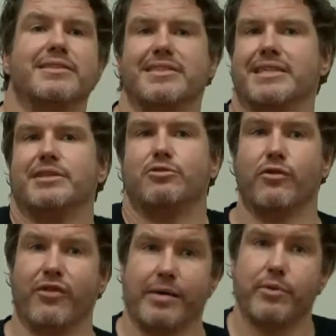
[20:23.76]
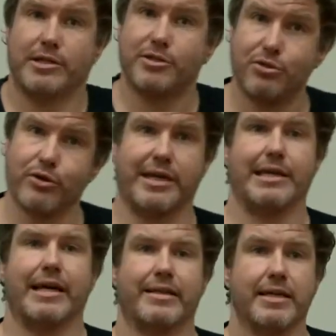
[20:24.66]
si tu veux vraiment être sûr
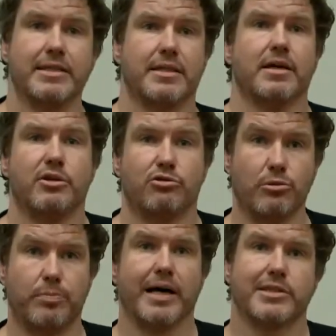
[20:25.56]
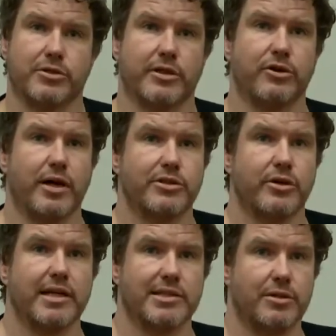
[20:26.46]
qu'il la teste, tu le passes dans
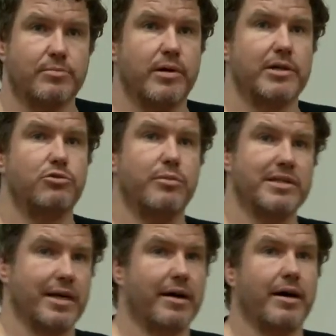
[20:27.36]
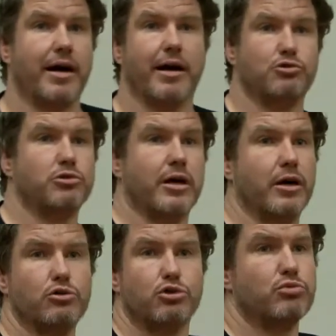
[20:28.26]
décorateur exemple et tu mets ça juste
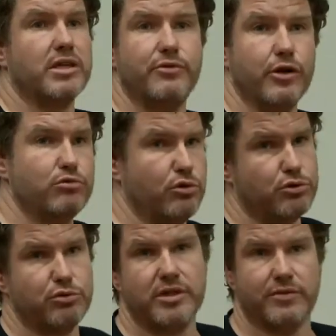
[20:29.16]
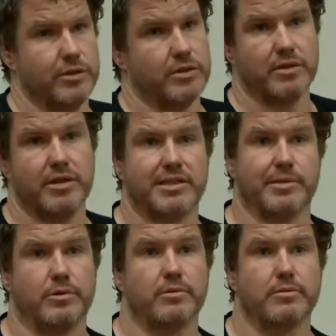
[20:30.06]
à, dessous given ou dessus given. Et c'est bon.